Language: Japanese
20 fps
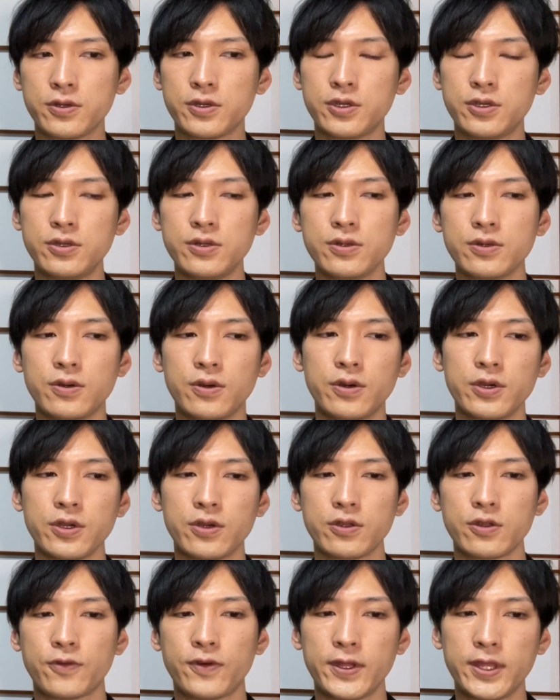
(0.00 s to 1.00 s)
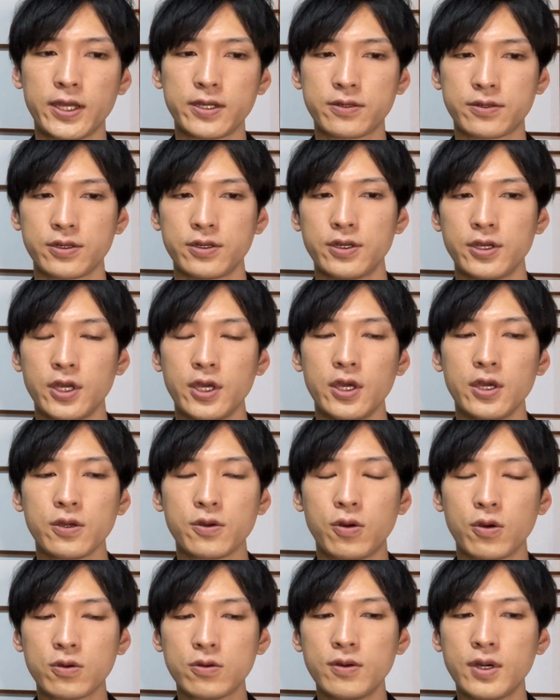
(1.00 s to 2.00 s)
くきゅうごよんのファナック。
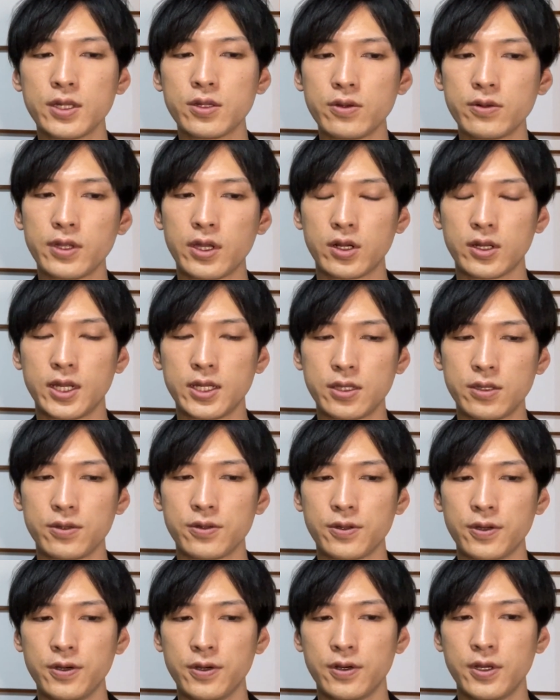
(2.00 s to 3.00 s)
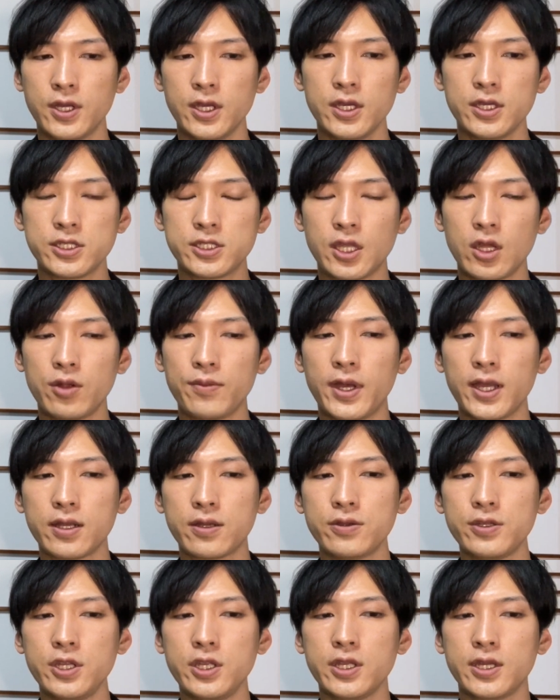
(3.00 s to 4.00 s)
ここはどうなのかっていうと、下の
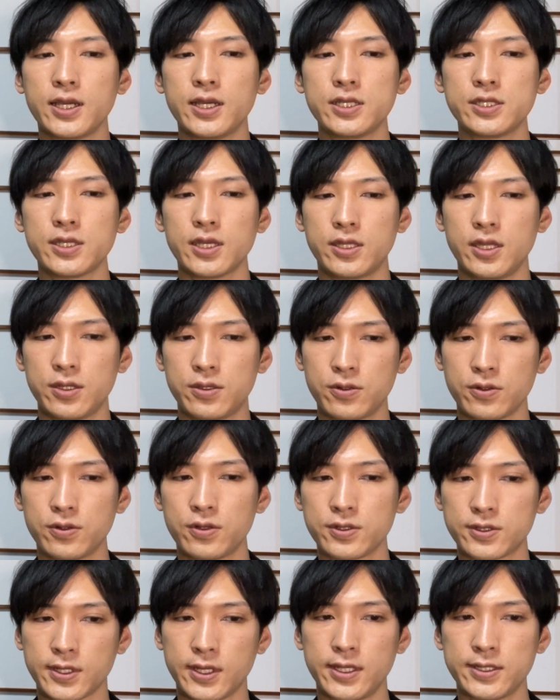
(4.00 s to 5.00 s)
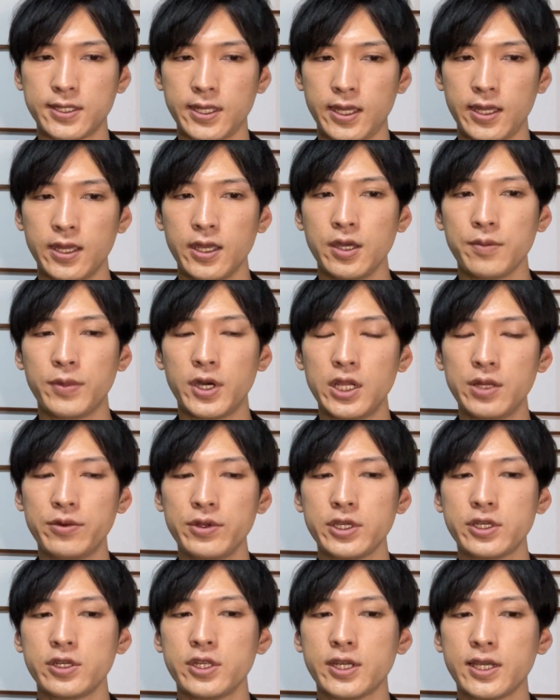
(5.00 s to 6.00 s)
マックディー に関してはデッドクロス形成。
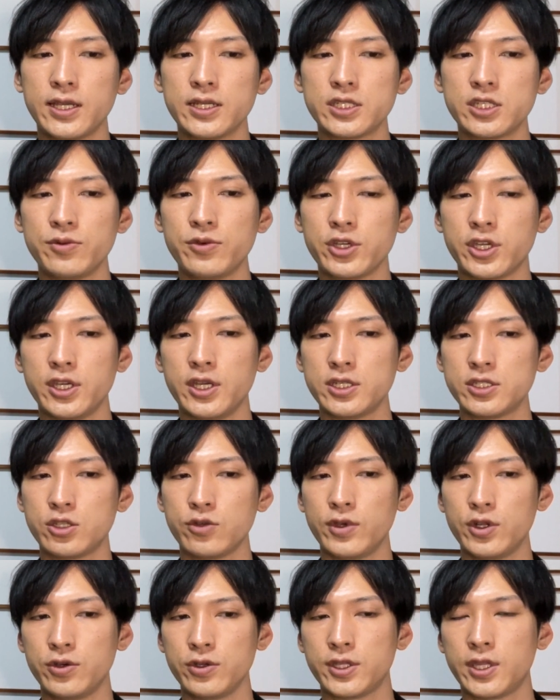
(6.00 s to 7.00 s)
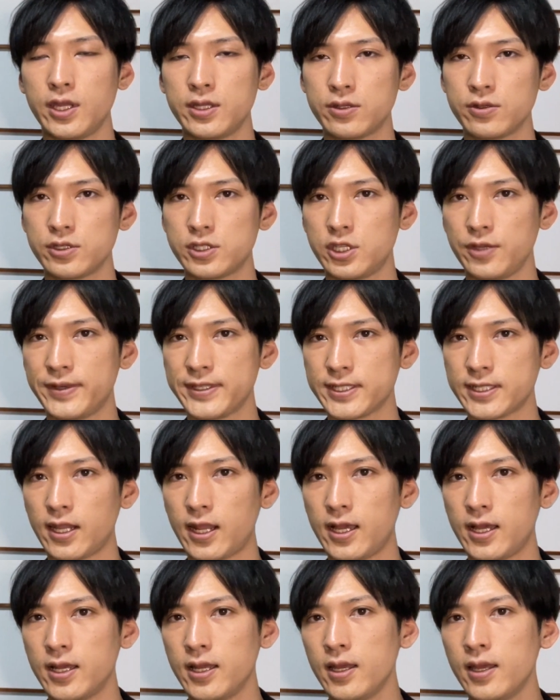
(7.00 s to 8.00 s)
パラボリックに関しても日足止めの方に点灯していますか
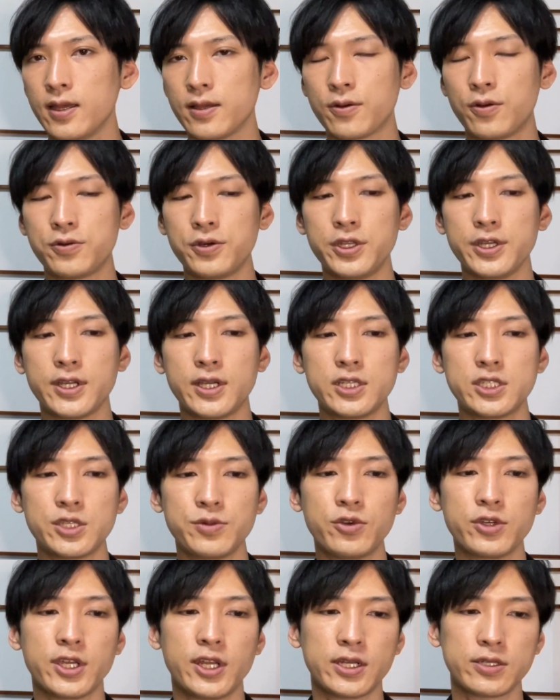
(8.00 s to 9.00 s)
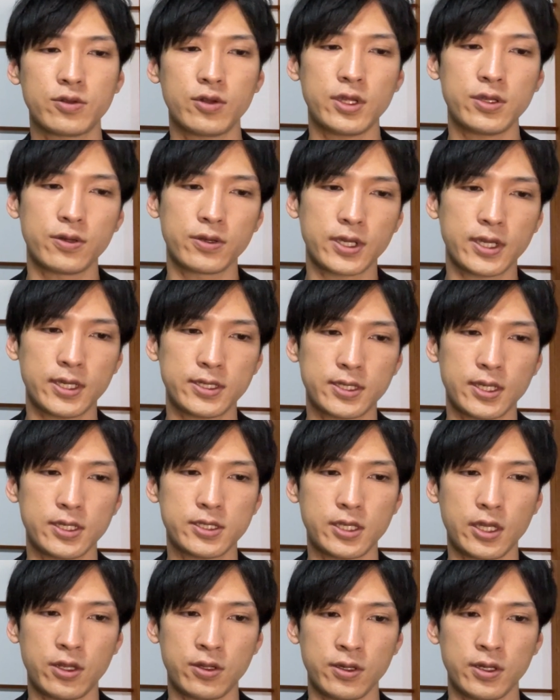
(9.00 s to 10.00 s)
ら、ここに関しても下落トレンドを形成し
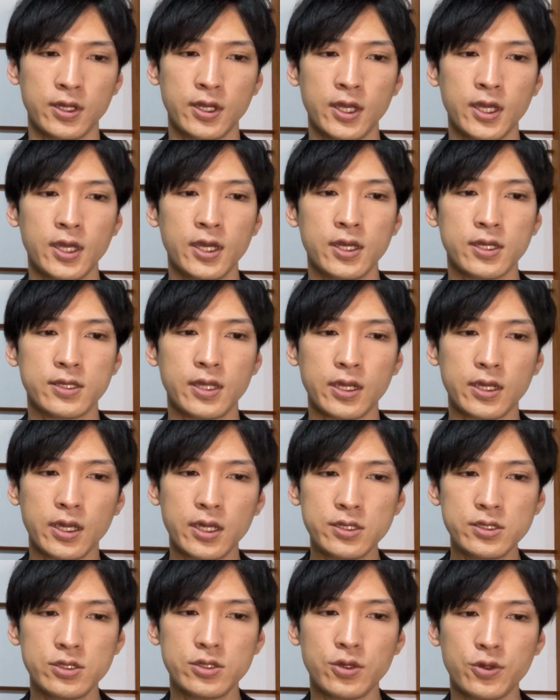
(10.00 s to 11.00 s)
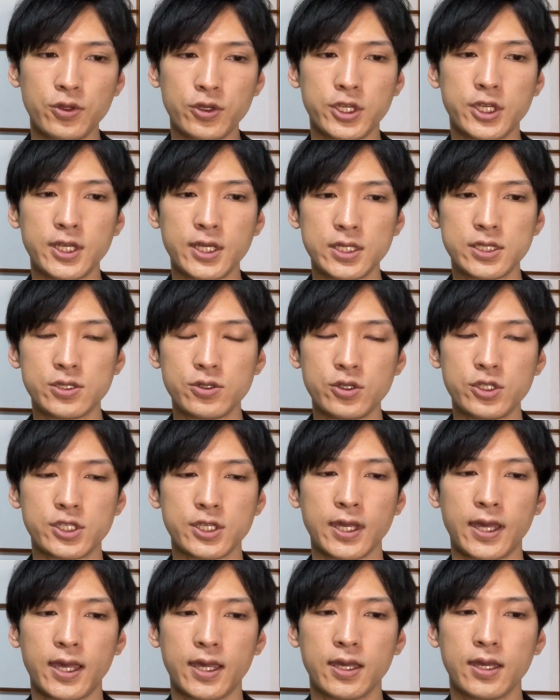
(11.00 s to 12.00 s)
ている。で、現状の日足の位置
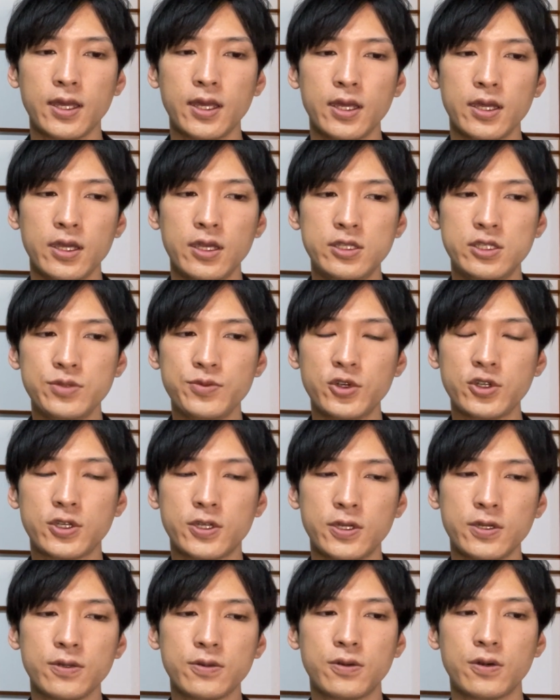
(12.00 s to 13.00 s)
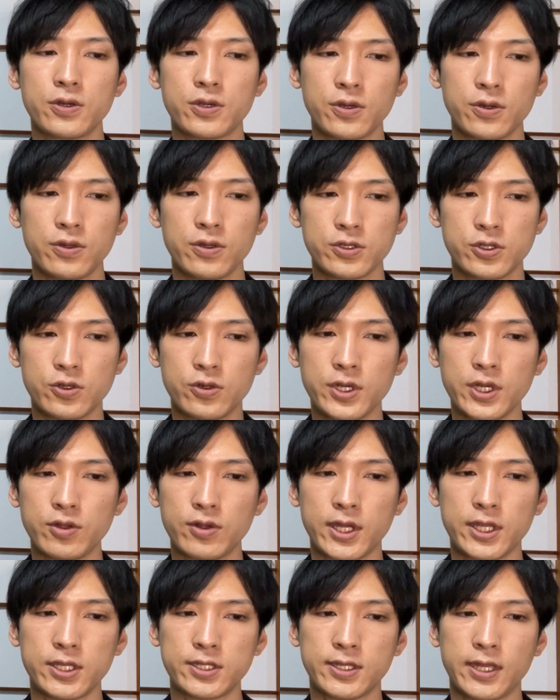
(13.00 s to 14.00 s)
が、一目均衡表の上下の
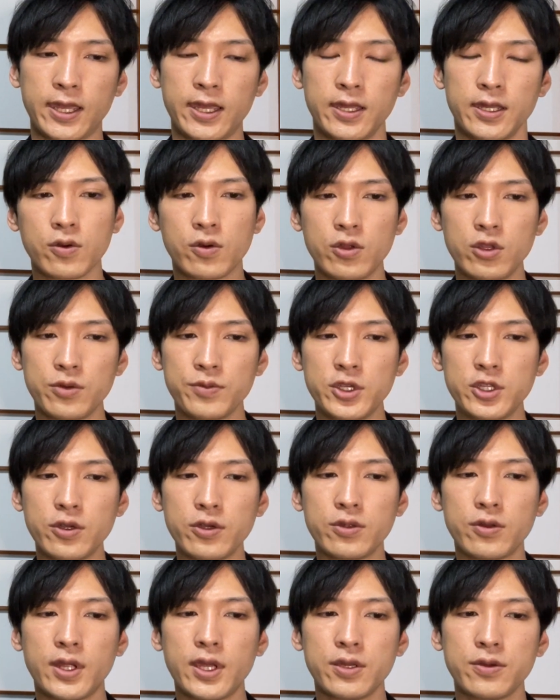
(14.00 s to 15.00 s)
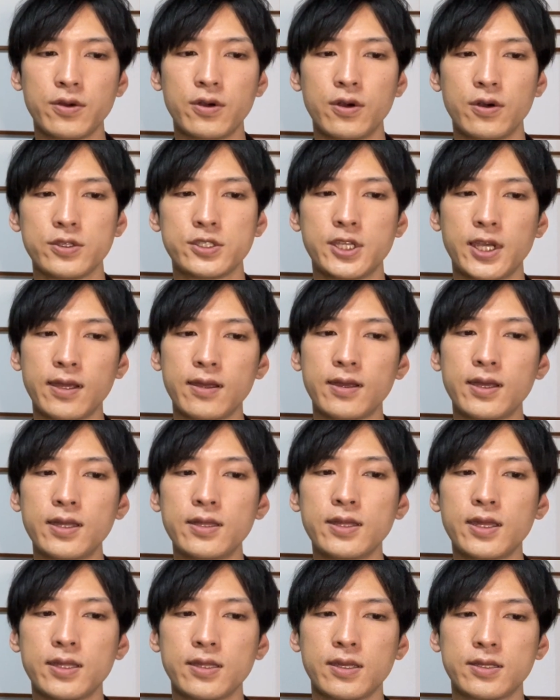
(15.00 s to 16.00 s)
ラインですね。この緑のラインを若干
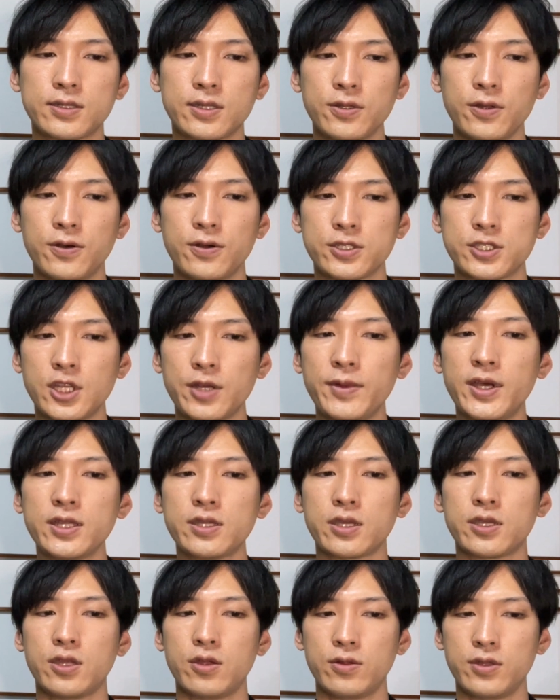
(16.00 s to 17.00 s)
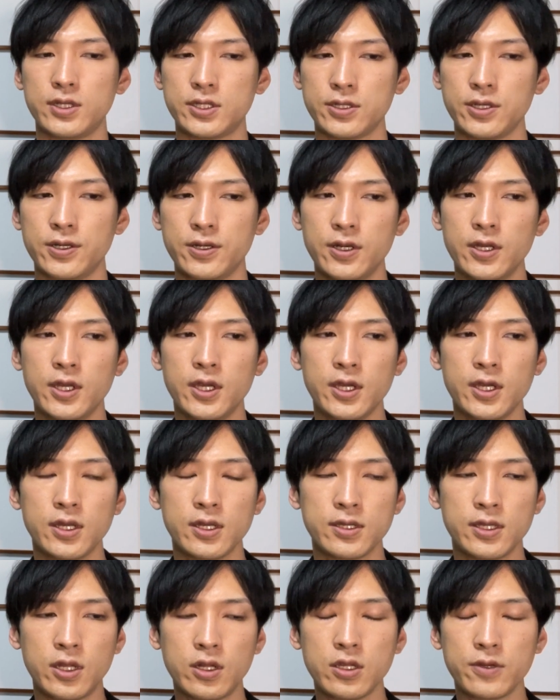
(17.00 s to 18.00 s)
なんですけど、下回ってきてるんですよ。
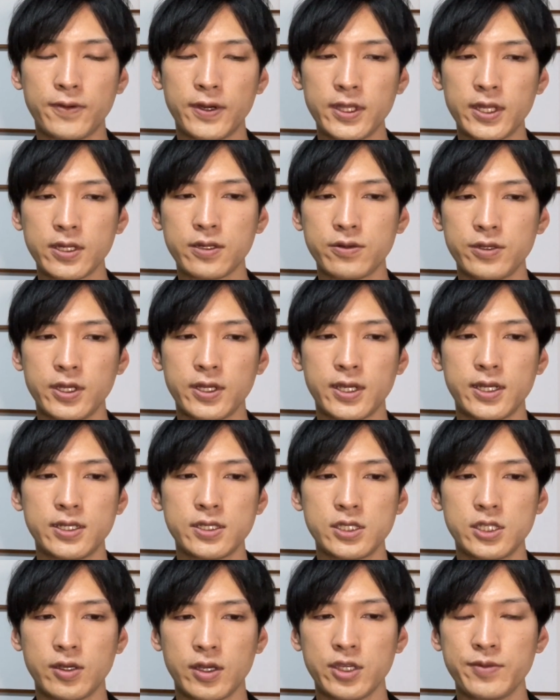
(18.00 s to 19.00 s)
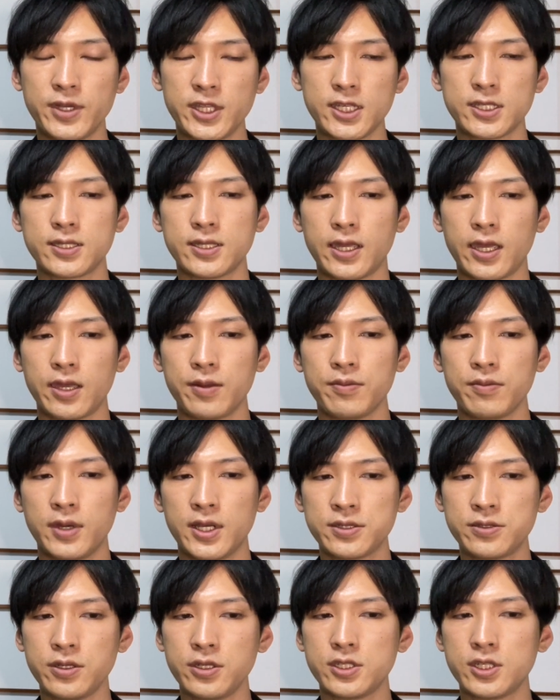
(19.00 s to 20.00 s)
なので、ファナックに関しては今ですね、ま
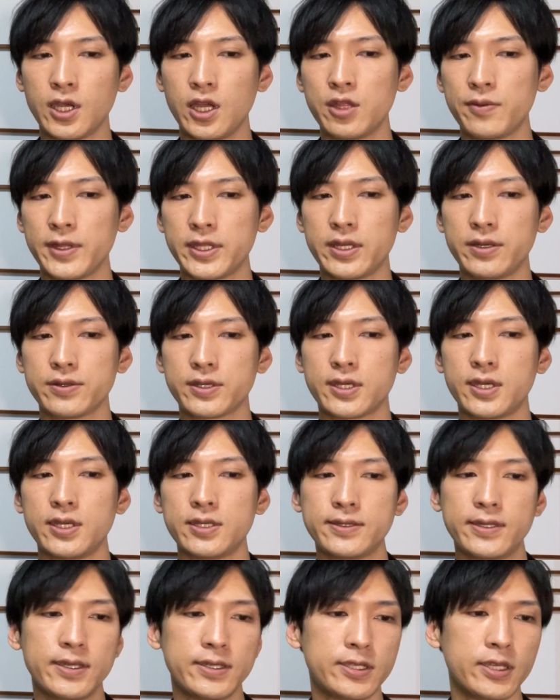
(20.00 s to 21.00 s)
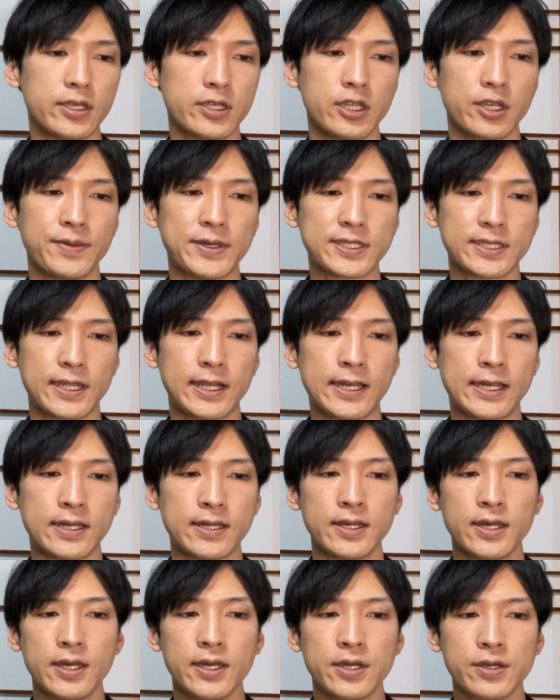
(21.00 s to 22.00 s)
ずいチャートパターンを形成してきていますから、
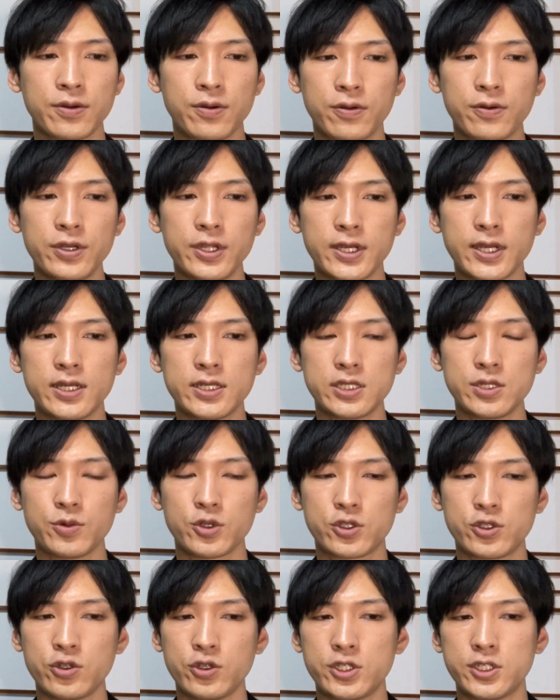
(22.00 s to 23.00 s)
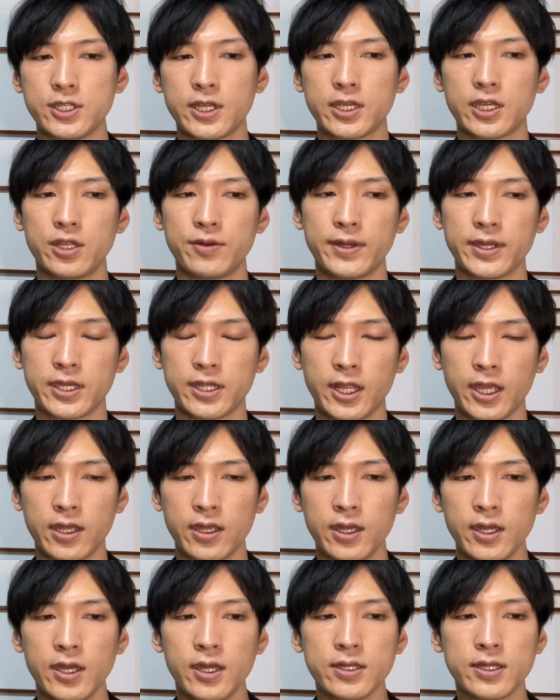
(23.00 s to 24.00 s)
ここに関しても注意しなければいけない。
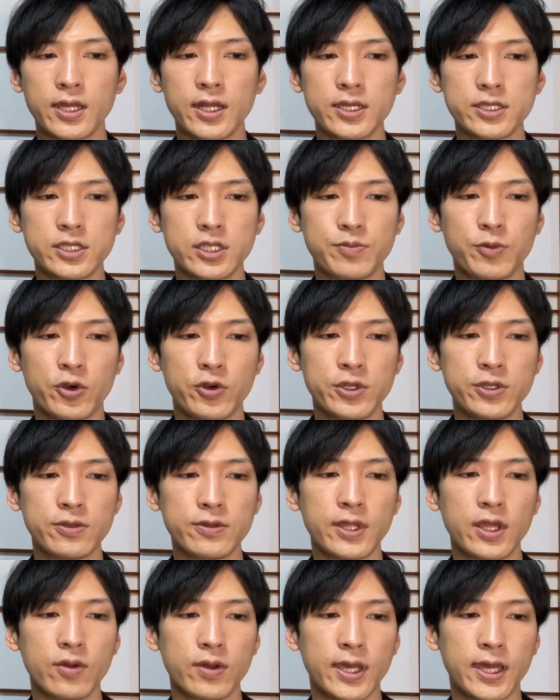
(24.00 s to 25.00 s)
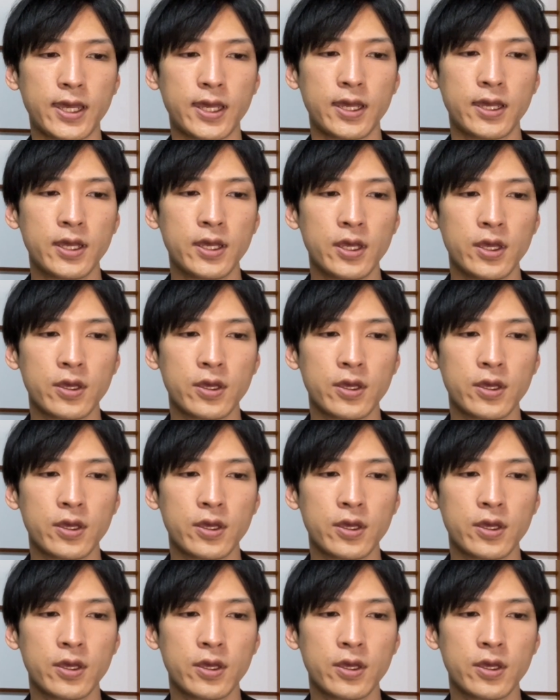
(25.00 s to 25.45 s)
ただし、ポイントなのが、